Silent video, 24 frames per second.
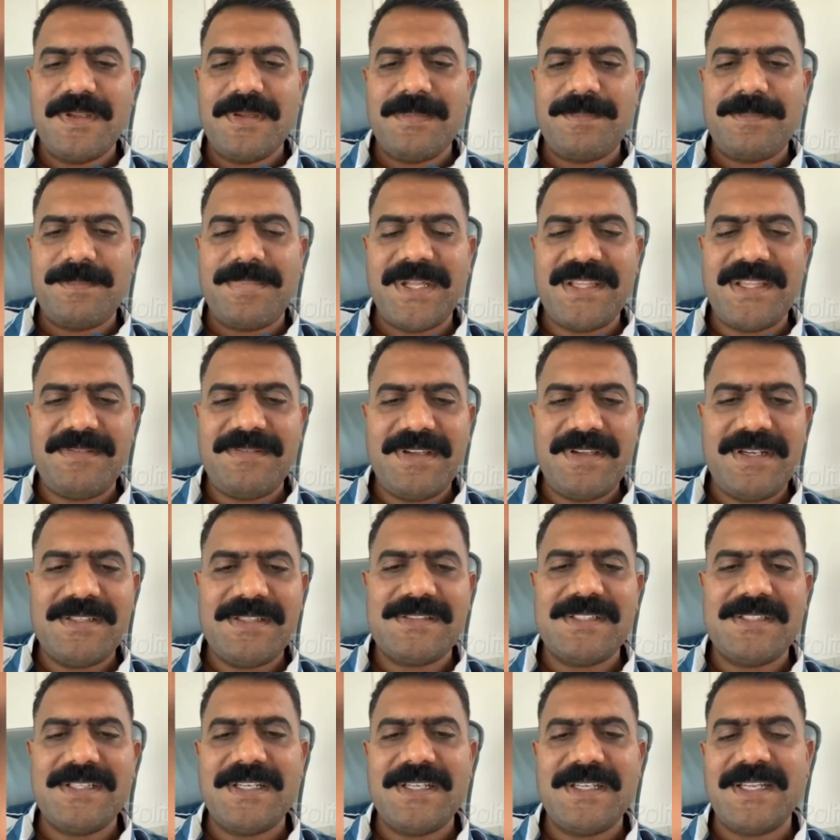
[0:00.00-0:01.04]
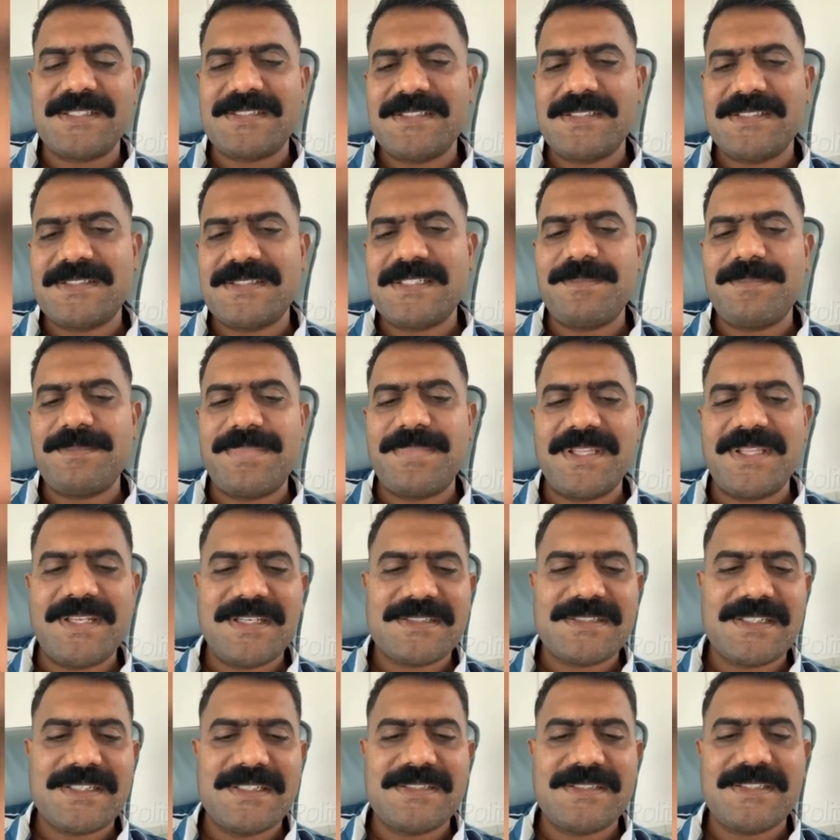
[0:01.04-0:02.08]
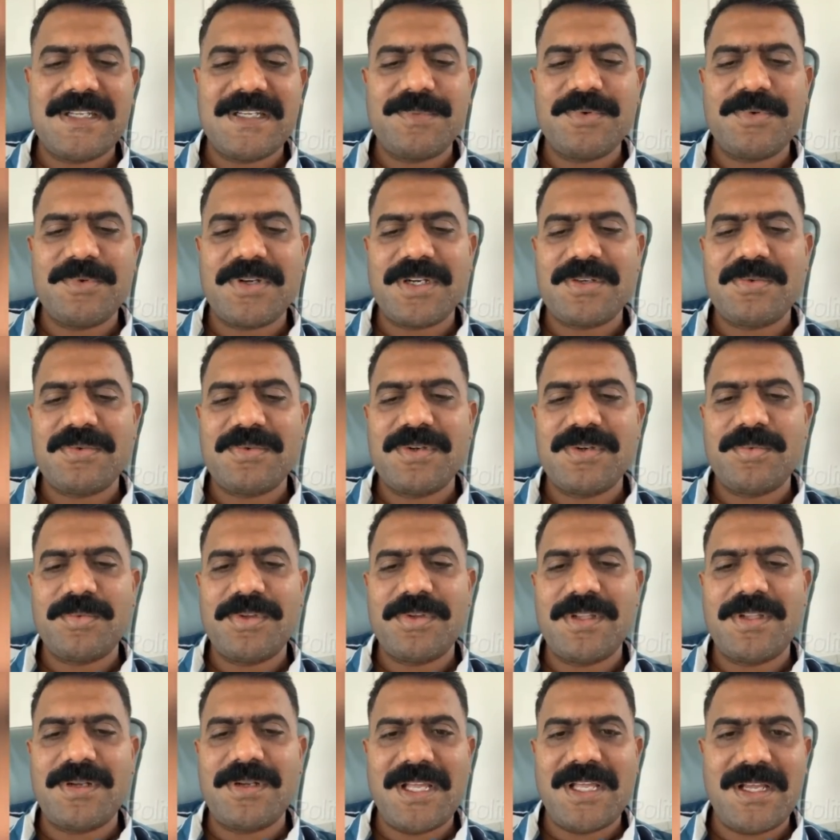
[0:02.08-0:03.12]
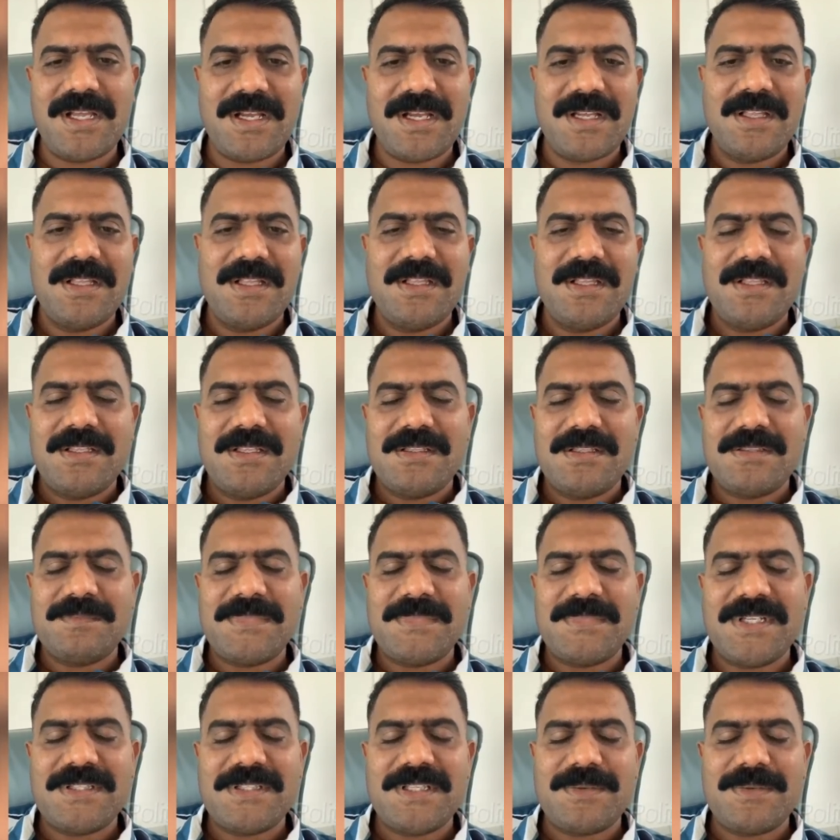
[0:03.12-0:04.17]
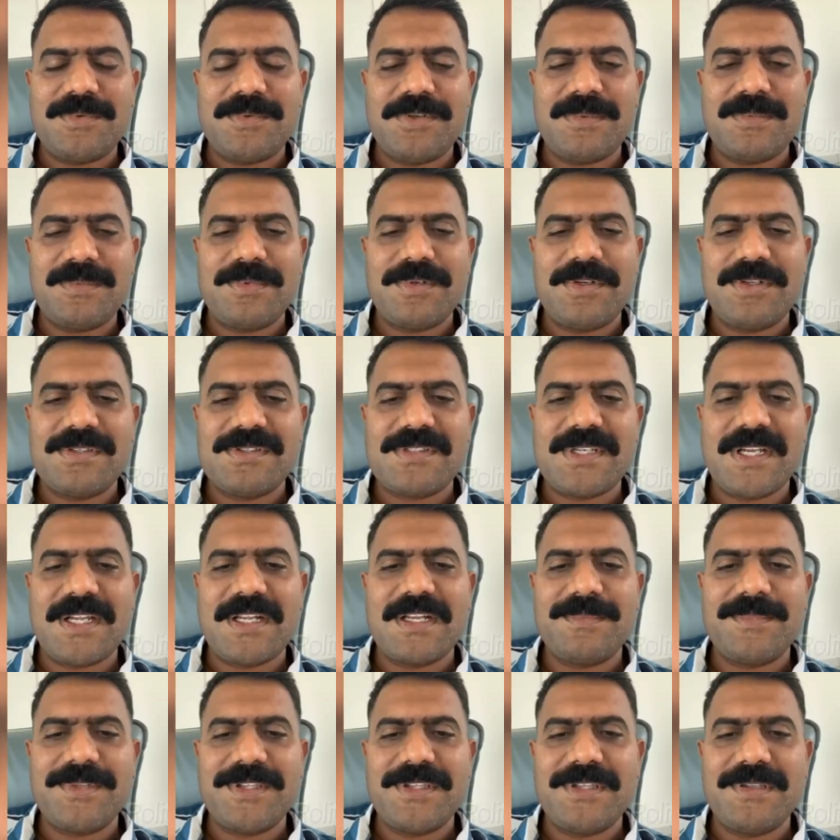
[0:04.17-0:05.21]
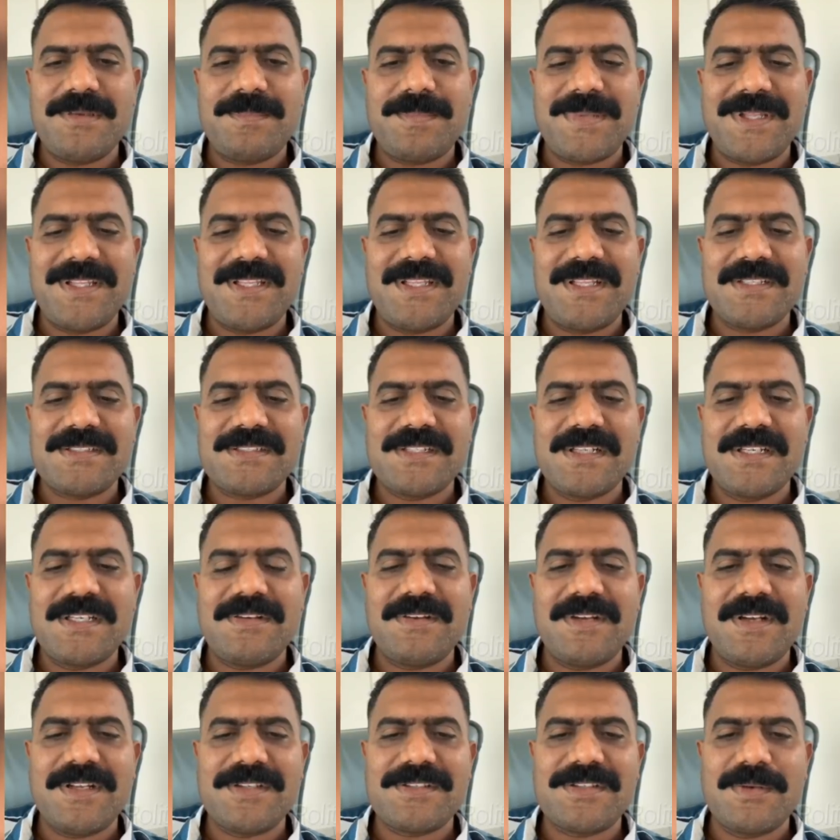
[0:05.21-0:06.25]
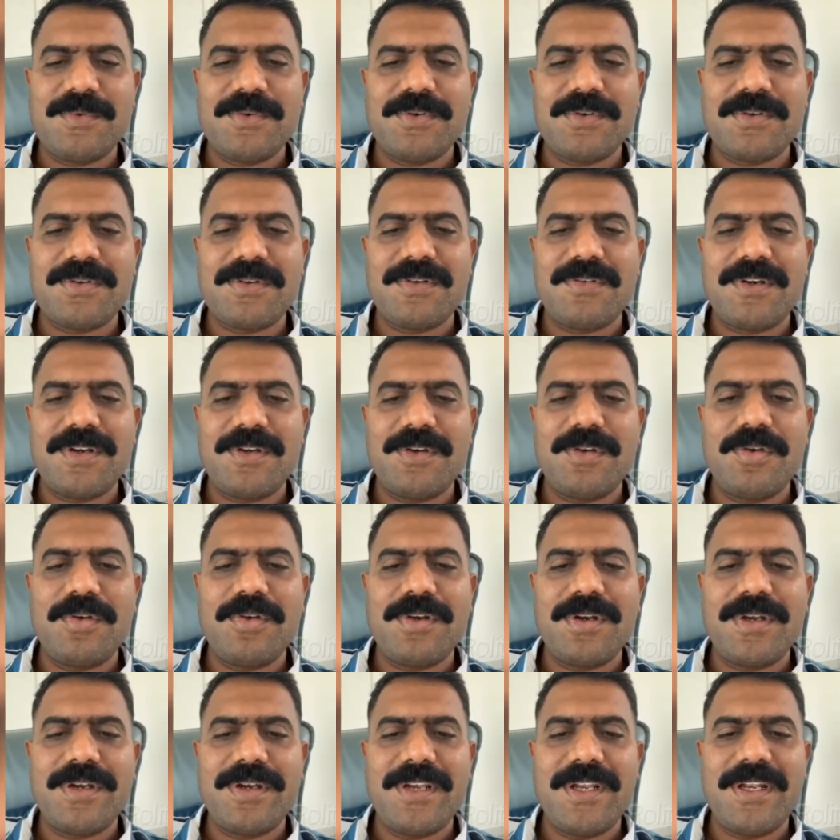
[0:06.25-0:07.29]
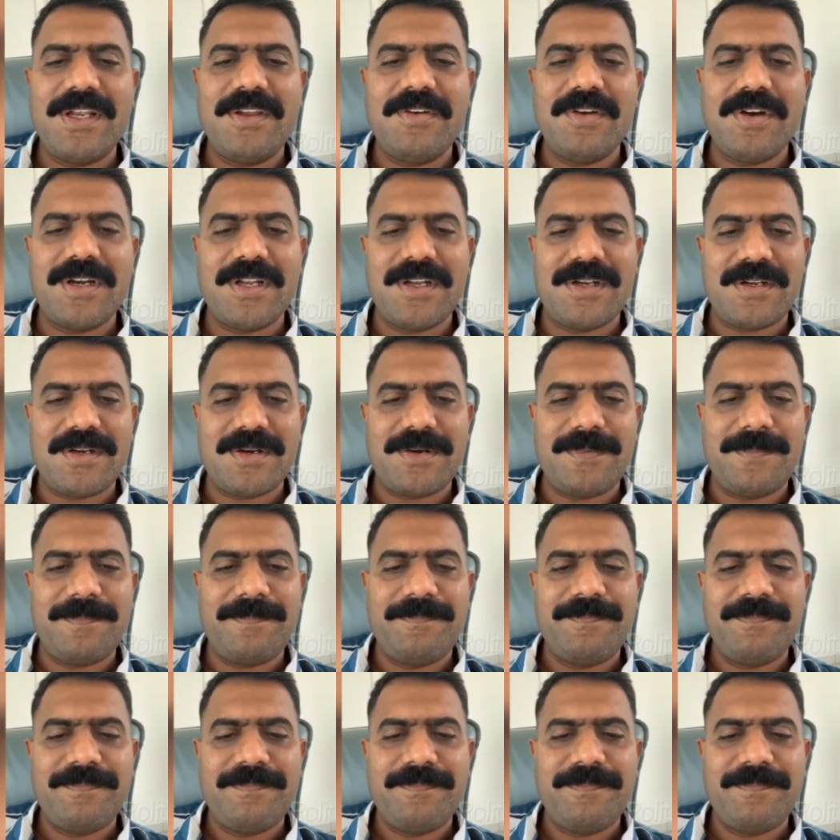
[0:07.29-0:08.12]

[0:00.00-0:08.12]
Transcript: పదివేలు ఇచ్చి లక్ష పది లక్షలు ఇస్తాము కట్టుకుంటూ పోదాం నా నా ధర్మవరంలోనే చాలా మంది పదిహేను లక్షలు ఇరవై లక్షలు పోగొట్టుకున్నవాడు ఎవడు అంటే ఢిల్లీ వాడు అంటాడు